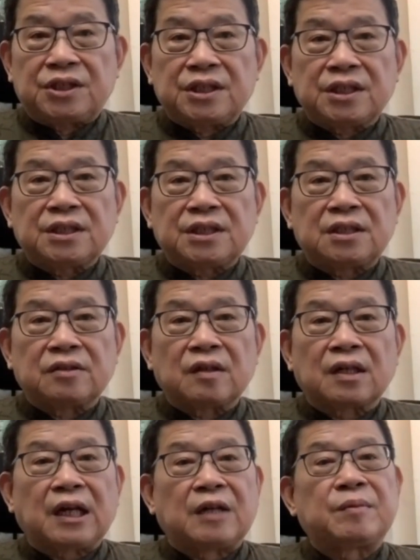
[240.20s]
经济如果
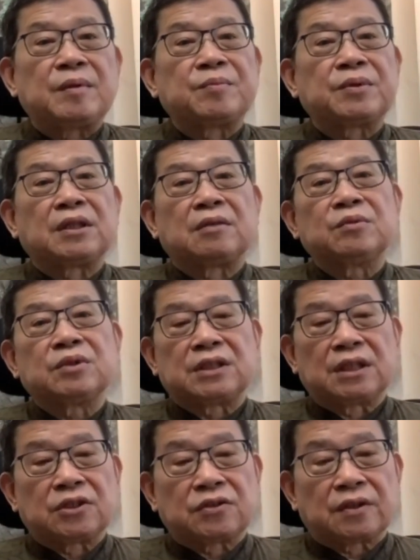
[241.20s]
改变不了目
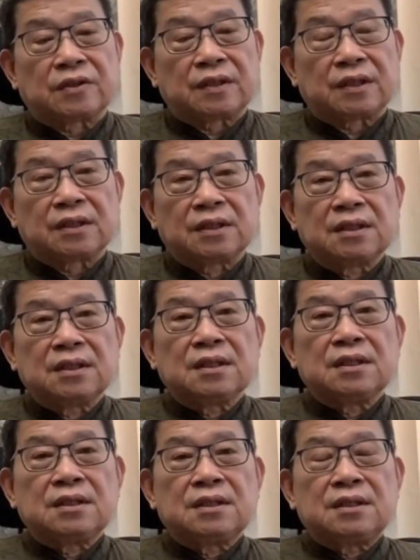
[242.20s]
前的状况，
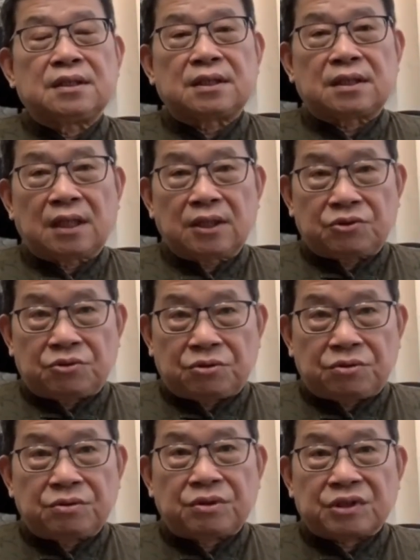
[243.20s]
特
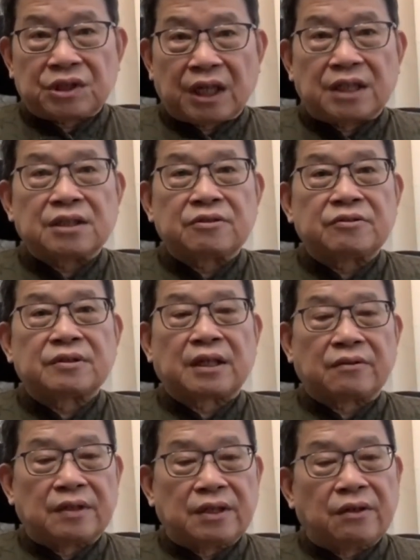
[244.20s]
区的财政负担
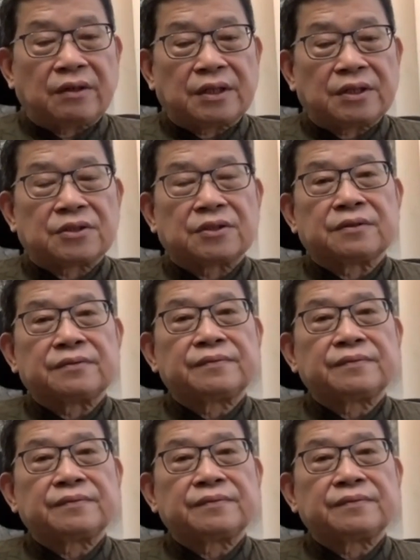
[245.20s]
会越来越重，